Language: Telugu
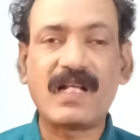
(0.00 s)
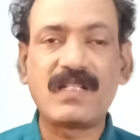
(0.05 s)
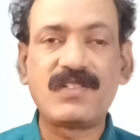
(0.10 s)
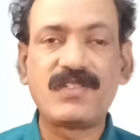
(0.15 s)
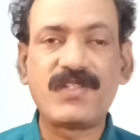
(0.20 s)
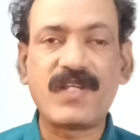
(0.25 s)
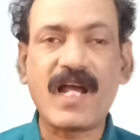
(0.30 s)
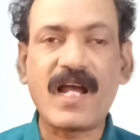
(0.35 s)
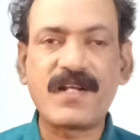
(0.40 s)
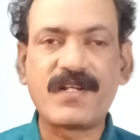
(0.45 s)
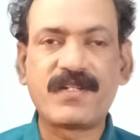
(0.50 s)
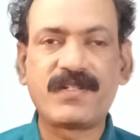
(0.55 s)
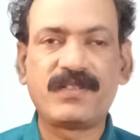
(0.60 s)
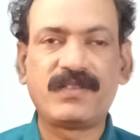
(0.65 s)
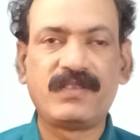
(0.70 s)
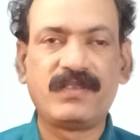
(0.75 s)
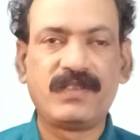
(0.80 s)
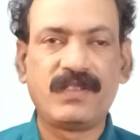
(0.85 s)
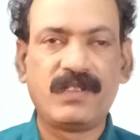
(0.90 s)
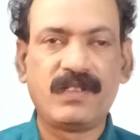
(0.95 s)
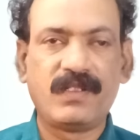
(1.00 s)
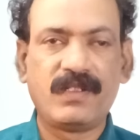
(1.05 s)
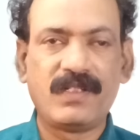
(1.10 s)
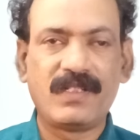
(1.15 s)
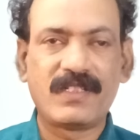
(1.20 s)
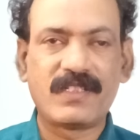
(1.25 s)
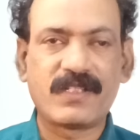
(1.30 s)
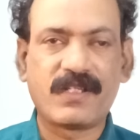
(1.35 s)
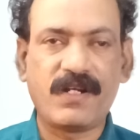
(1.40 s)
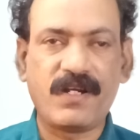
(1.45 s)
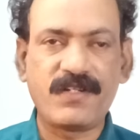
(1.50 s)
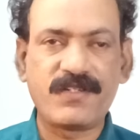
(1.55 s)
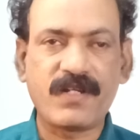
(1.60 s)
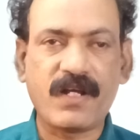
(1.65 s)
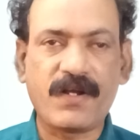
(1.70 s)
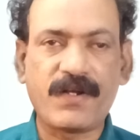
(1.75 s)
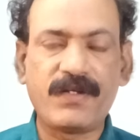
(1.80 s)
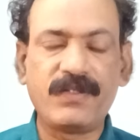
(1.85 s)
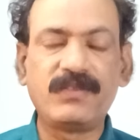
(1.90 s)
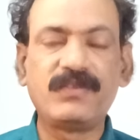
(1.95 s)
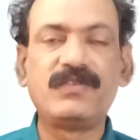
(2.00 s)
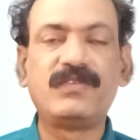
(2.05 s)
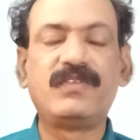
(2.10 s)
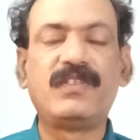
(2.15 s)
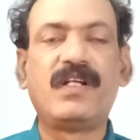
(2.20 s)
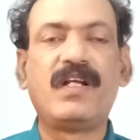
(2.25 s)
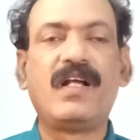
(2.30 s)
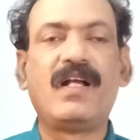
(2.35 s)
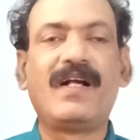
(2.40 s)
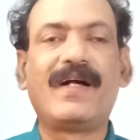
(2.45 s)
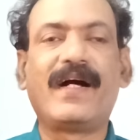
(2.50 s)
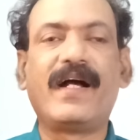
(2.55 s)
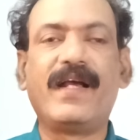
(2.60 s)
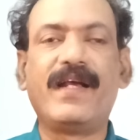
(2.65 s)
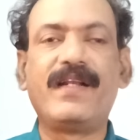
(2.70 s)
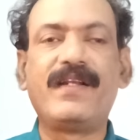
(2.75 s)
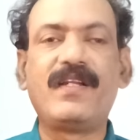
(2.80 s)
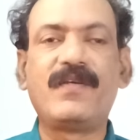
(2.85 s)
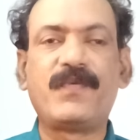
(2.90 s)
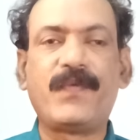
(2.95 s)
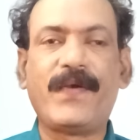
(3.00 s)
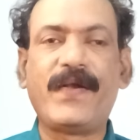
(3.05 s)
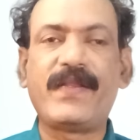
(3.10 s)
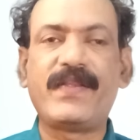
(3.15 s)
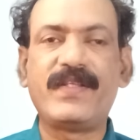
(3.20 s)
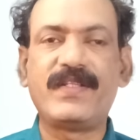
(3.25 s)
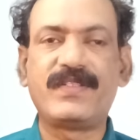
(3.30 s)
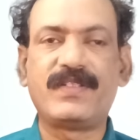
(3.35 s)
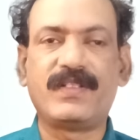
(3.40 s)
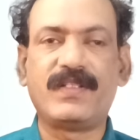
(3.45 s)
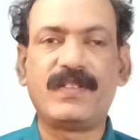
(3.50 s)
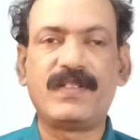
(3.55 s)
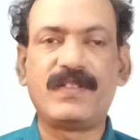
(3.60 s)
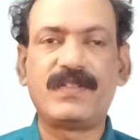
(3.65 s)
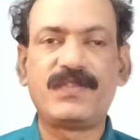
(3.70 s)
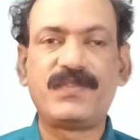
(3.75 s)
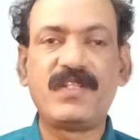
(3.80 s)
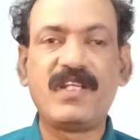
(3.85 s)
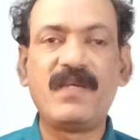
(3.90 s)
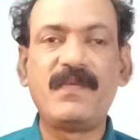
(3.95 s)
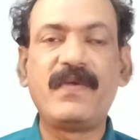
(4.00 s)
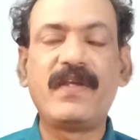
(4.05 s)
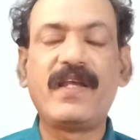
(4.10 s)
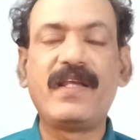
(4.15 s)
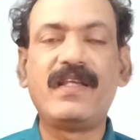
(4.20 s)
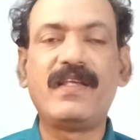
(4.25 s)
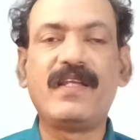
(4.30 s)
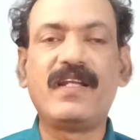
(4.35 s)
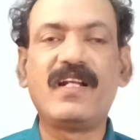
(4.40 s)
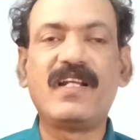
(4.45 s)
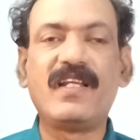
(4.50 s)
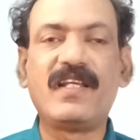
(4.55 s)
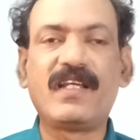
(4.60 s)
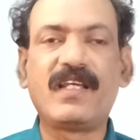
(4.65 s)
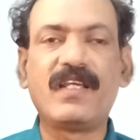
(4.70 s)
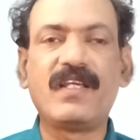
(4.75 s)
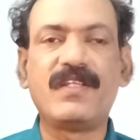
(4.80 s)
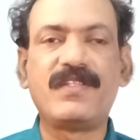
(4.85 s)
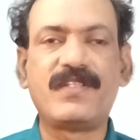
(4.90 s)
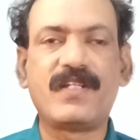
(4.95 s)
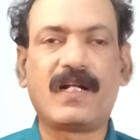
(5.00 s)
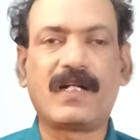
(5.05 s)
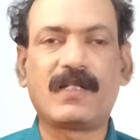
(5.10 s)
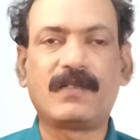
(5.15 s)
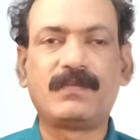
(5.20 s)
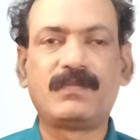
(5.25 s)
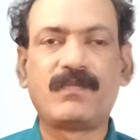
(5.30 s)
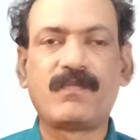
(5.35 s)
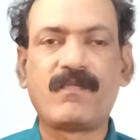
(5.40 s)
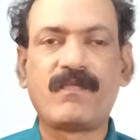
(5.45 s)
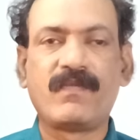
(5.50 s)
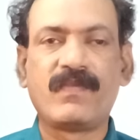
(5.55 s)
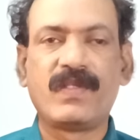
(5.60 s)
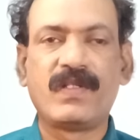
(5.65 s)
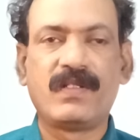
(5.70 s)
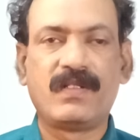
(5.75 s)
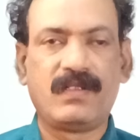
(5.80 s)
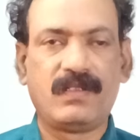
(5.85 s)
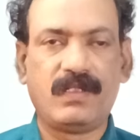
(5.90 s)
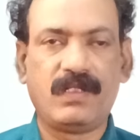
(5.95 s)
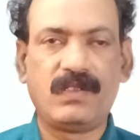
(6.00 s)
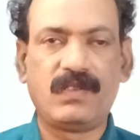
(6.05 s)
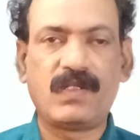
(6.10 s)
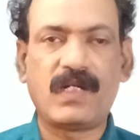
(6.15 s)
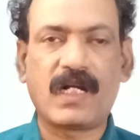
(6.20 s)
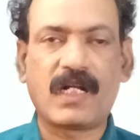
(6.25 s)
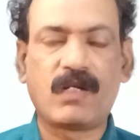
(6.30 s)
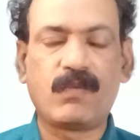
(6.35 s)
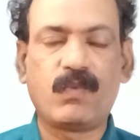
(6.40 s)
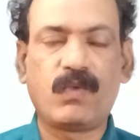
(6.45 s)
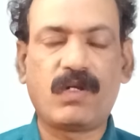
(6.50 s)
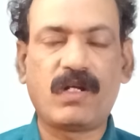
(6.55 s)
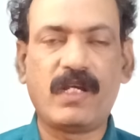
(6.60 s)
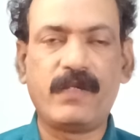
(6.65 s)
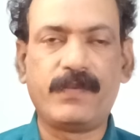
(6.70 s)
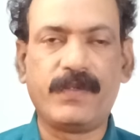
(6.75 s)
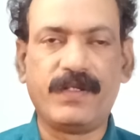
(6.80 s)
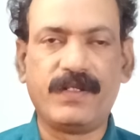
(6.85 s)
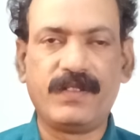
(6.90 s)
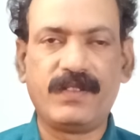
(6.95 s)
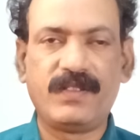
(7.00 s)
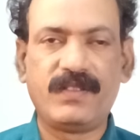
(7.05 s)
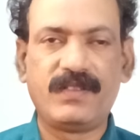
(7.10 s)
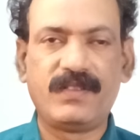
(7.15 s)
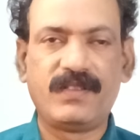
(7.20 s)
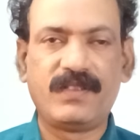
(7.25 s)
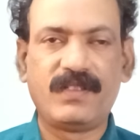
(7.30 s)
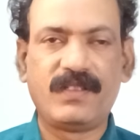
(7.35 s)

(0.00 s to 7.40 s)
ఆ చాట్ స్క్రీన్ షాట్లు అవన్నీ ప్రింట్ తీసి సిబిఐ ఈడీకి ఇచ్చాట దీంతో అక్క బుక్ అయిపోయింది